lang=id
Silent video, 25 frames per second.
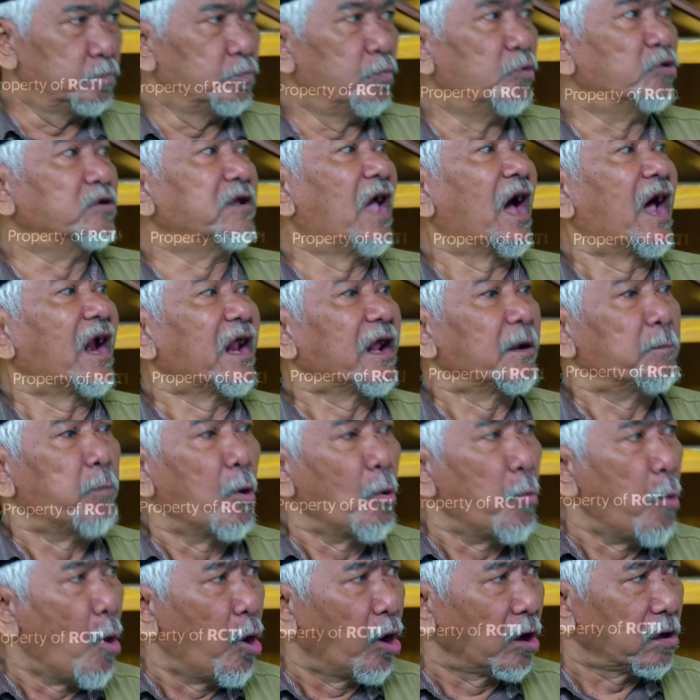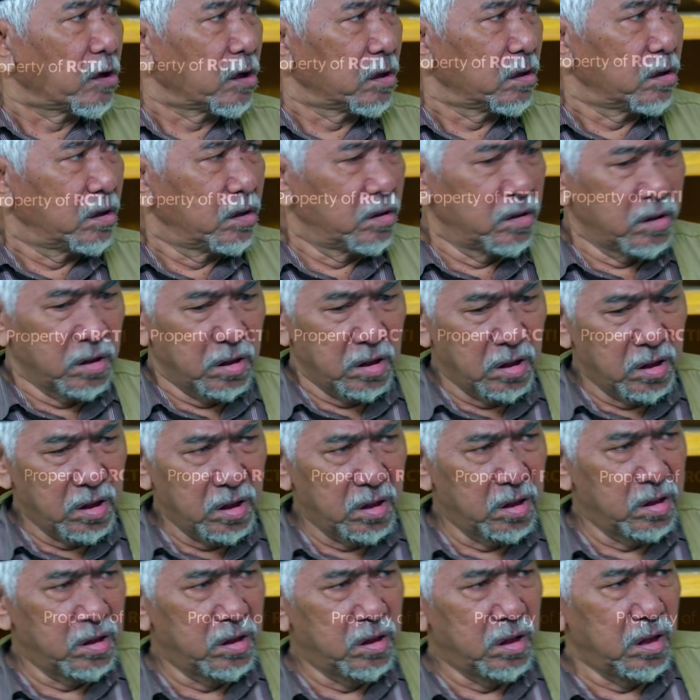Mau nyari bubur.
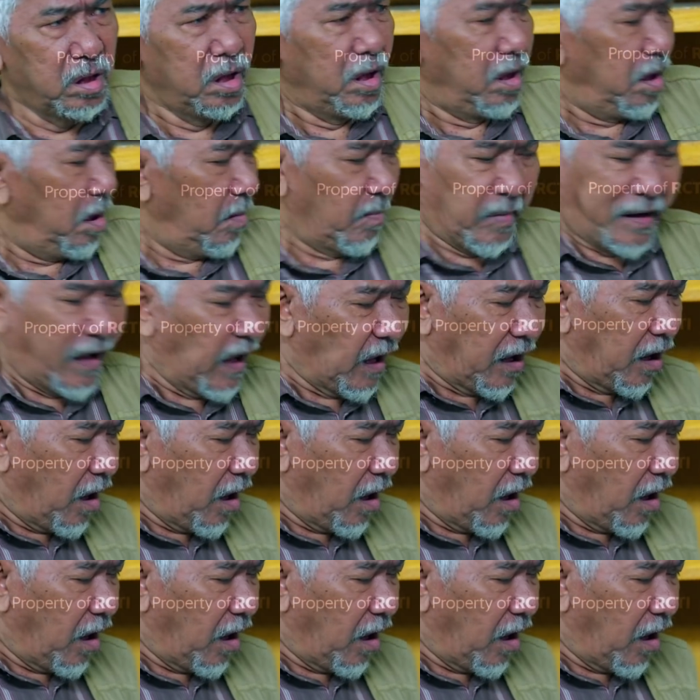Astagfirullah. Minggir